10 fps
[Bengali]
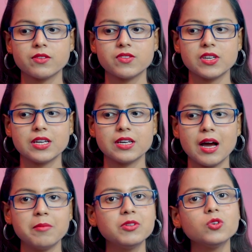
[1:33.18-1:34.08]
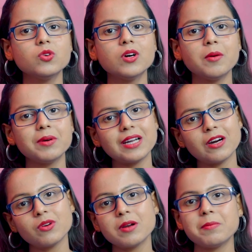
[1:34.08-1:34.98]
যে আমি তো আমার
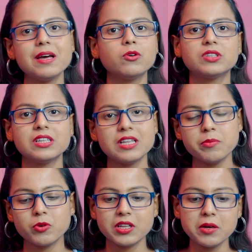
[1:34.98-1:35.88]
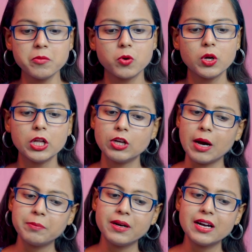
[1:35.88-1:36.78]
ঠাকুরের পায়ে হতে দিয়ে পড়ে থাকবো তো
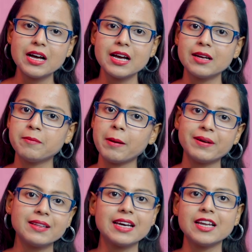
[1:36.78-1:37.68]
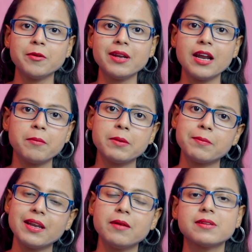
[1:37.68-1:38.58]
আপনারা এই ব্যাপারটা দেখে নেবেন আর আপনি
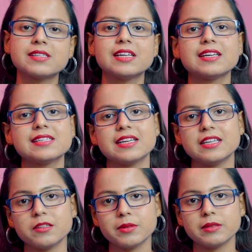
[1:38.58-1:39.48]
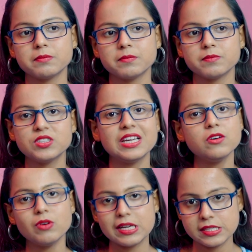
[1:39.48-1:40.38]
পারলে আপনার ছেলেকে জানিয়ে দেবেন
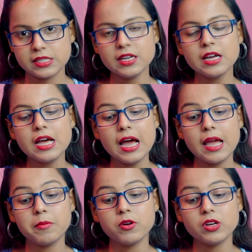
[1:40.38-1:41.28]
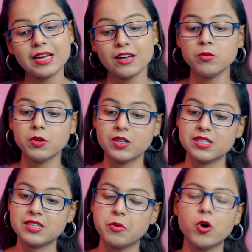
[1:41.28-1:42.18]
ছেলেও আসছে এবং এটাও
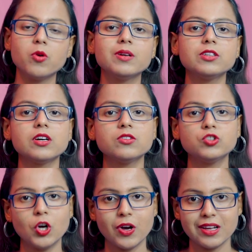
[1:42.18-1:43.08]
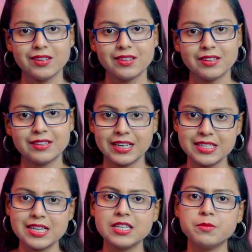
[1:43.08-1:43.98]
বলেছে যে ভগবানই তো এখন সহায় দেখা
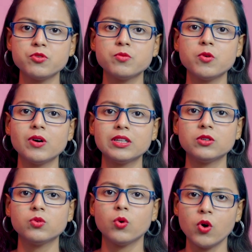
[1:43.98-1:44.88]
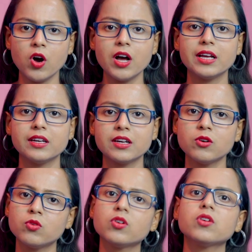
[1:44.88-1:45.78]
যাক টিপুর বউ আদৌ ও হয়
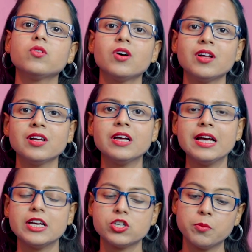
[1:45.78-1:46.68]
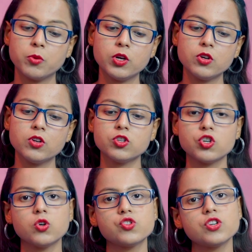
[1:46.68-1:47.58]
নাকি অন্য কেউ হয় এসব বলে টোলাতে
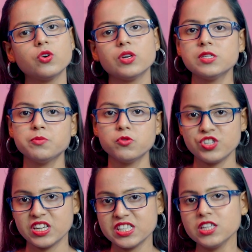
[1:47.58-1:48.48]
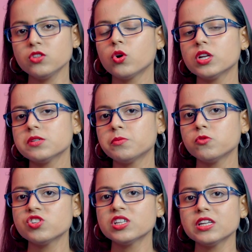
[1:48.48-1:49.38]
সহচরী কলেজে পৌঁছে গেছে কিন্তু কলেজে
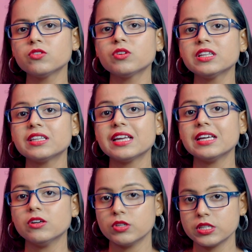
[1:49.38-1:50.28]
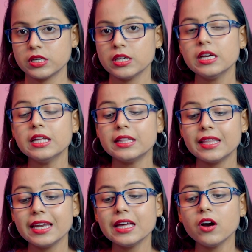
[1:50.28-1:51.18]
পৌঁছাতে একটুখানি দেরি হয়েছে
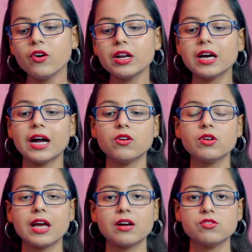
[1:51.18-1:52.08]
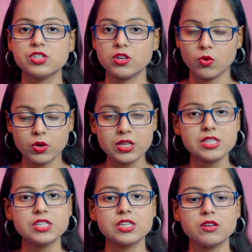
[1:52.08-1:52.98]
দেরি হওয়ার কারণে এখন যেটা
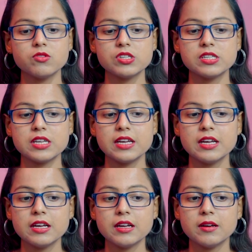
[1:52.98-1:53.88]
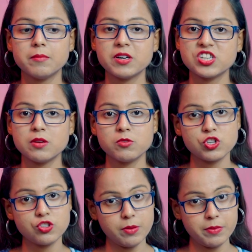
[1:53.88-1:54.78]
ঘটেছে সেটা হচ্ছে যে
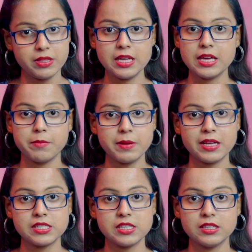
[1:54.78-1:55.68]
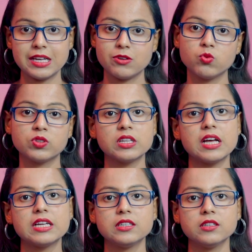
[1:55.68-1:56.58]
মাস্টারমশাই তো এমনিতেই খেপে আছে তাই ঢুকতে
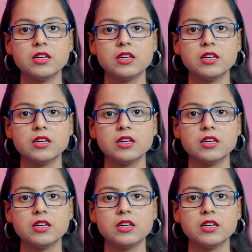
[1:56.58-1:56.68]
দেয়নি